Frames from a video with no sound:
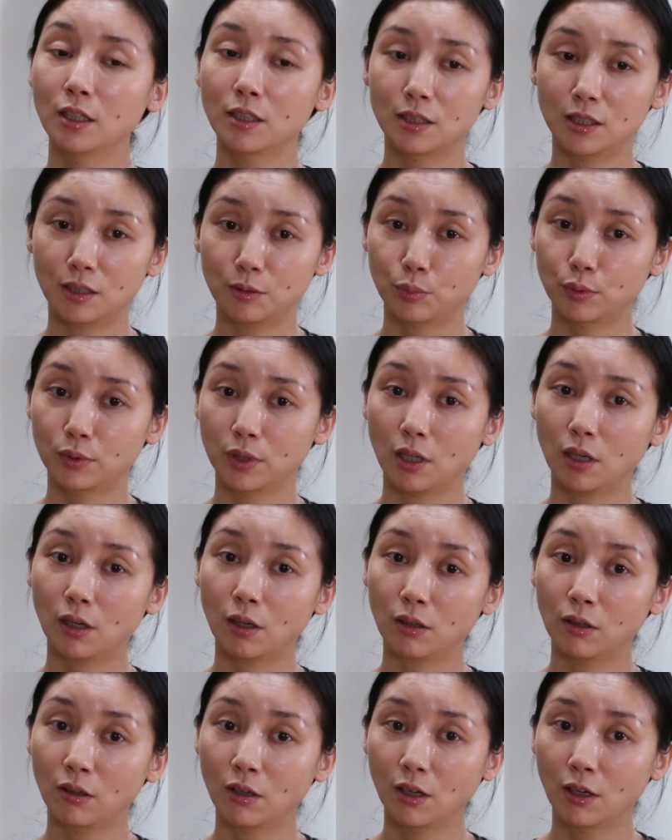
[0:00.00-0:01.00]
你不
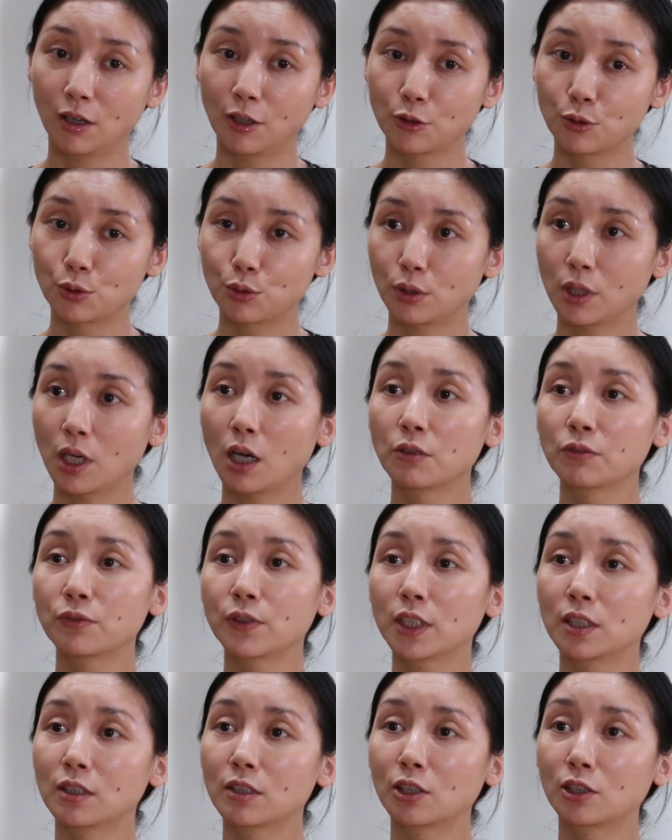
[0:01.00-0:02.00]
要去浪
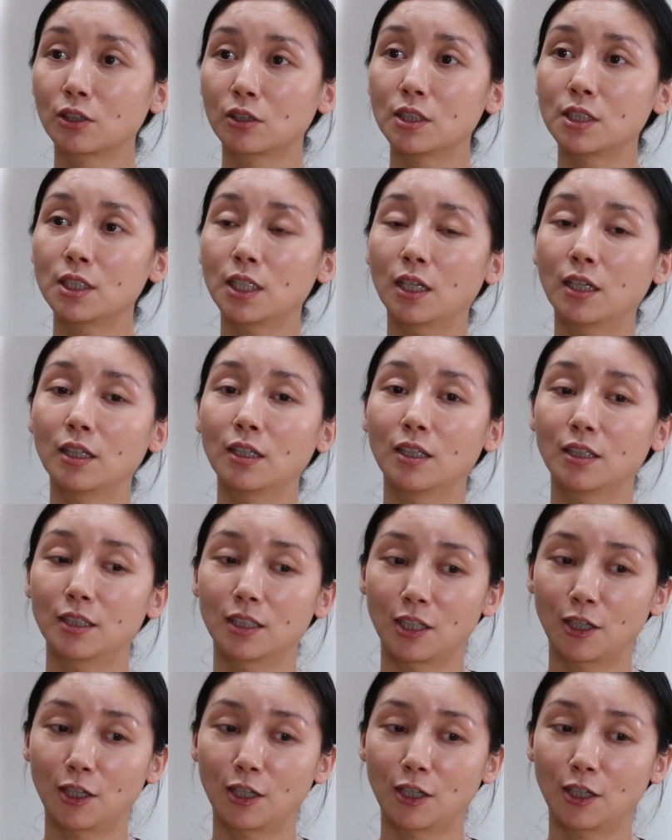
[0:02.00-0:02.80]
费你的时间。